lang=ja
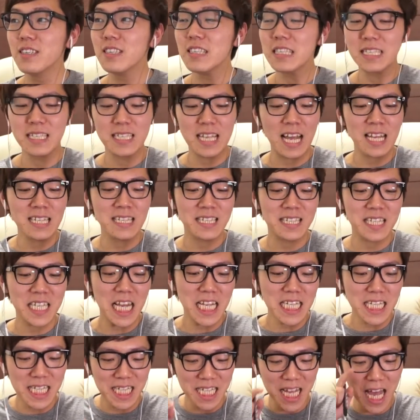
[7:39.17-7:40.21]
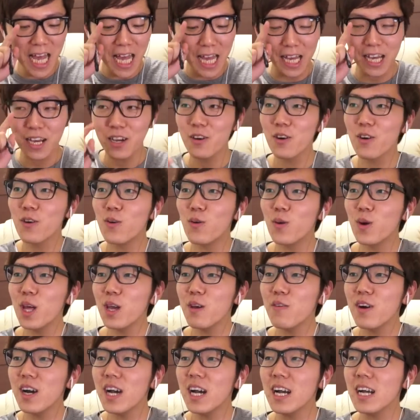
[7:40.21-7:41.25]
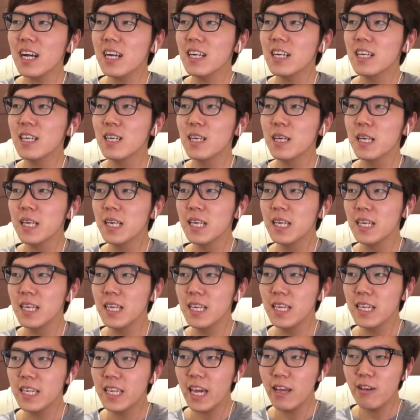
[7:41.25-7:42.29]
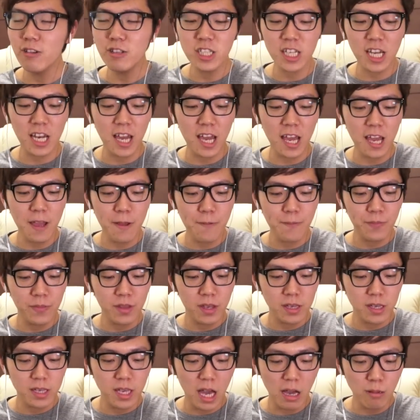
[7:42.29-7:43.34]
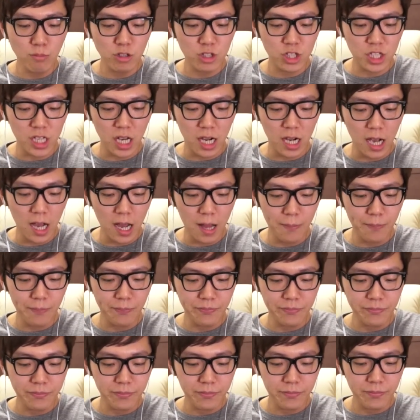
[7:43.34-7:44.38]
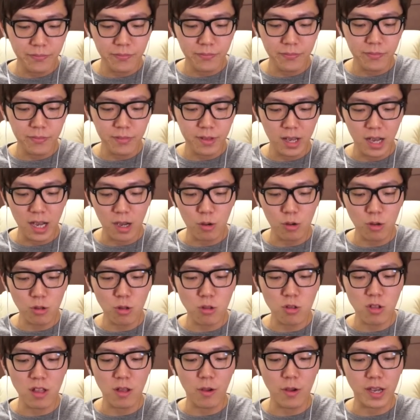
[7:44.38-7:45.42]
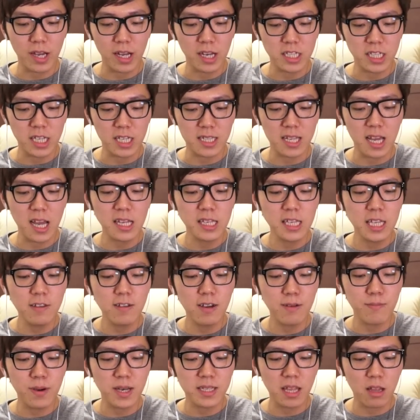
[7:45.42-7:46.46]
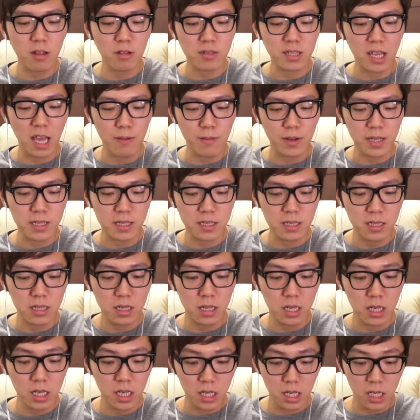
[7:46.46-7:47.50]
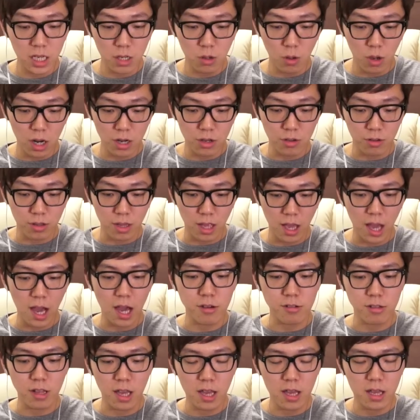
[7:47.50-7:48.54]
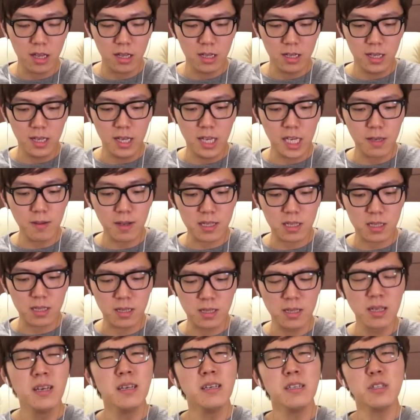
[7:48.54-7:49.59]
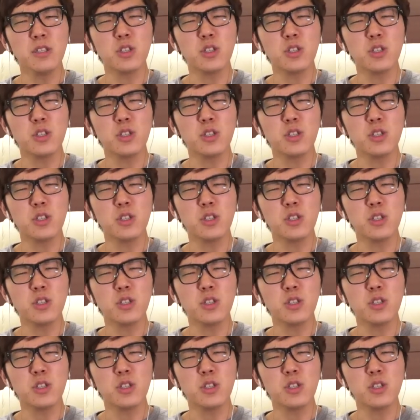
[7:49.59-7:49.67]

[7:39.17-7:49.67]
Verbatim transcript: さんさんさん! これはいけるんじゃない？ヤムチャが、あ、これ取っといた方がいいから、じゃあさんじゅういちバステト使います。色あるよね、あるね。いきます。